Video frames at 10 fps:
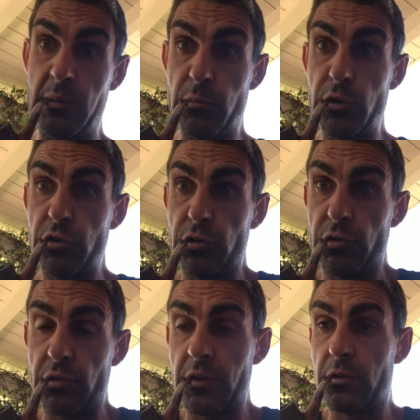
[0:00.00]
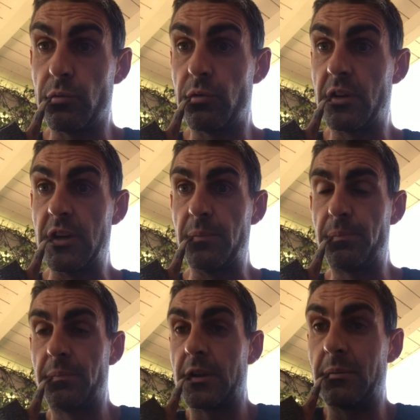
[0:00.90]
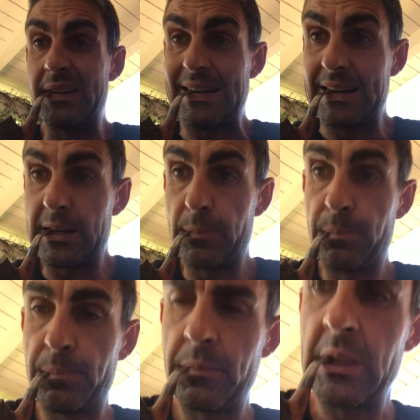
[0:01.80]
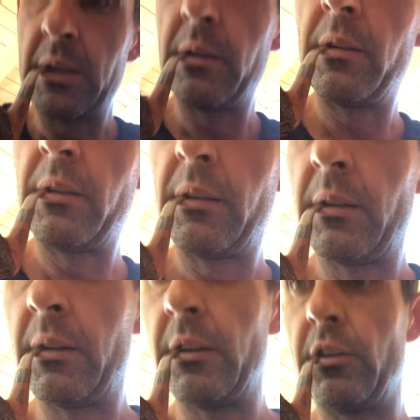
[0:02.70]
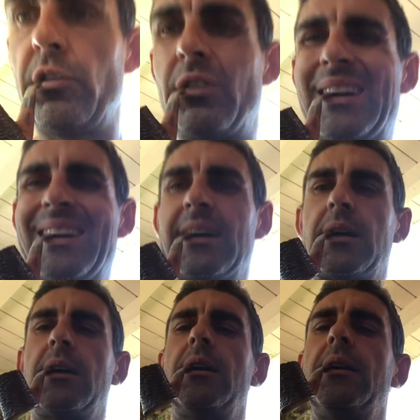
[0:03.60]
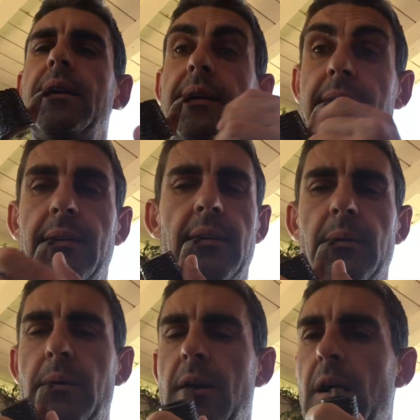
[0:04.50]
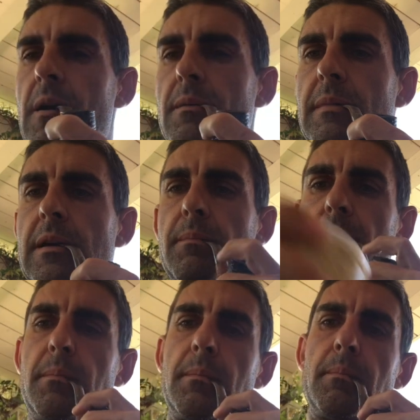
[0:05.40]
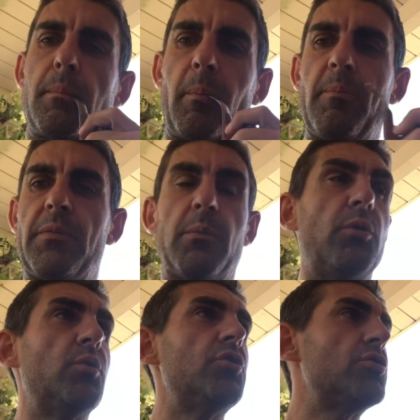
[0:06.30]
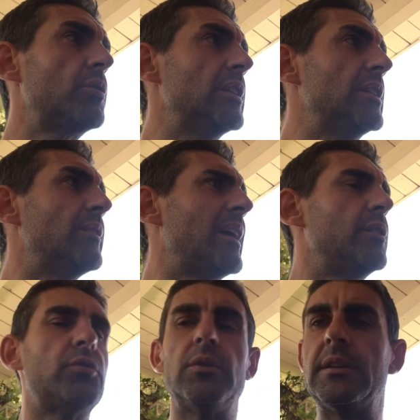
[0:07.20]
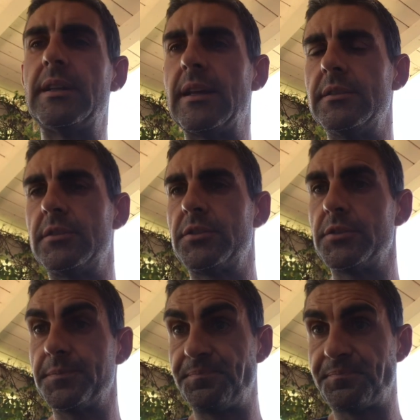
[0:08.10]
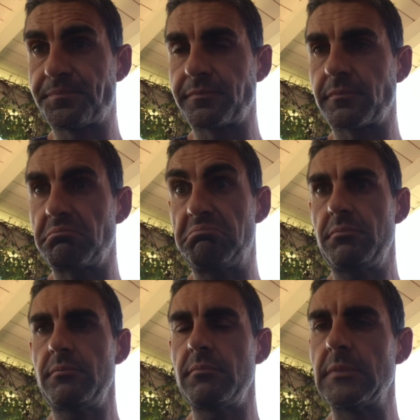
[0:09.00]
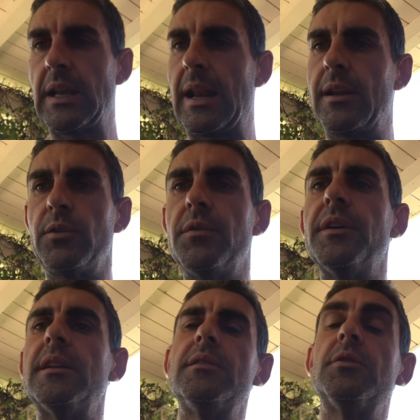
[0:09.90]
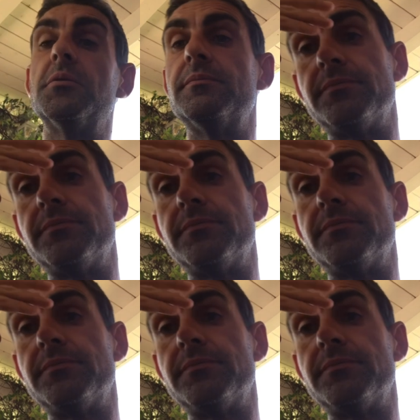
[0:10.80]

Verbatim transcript: Buongiorno a tutti, come state? Giornata caldissima a Roma, dopo due giorni di vento intenso, calato il vento,